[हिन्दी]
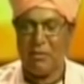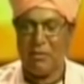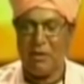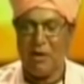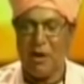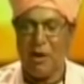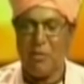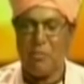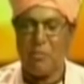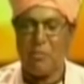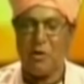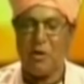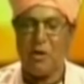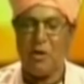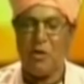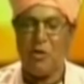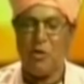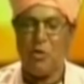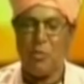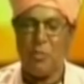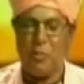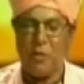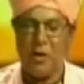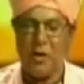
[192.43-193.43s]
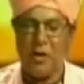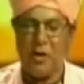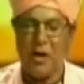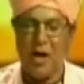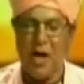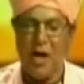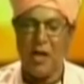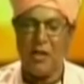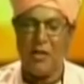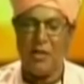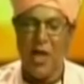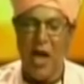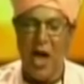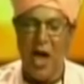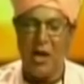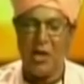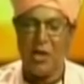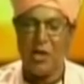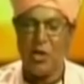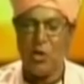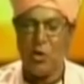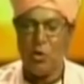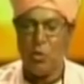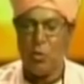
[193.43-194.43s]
कर्म की रूपरेखा ध्यान की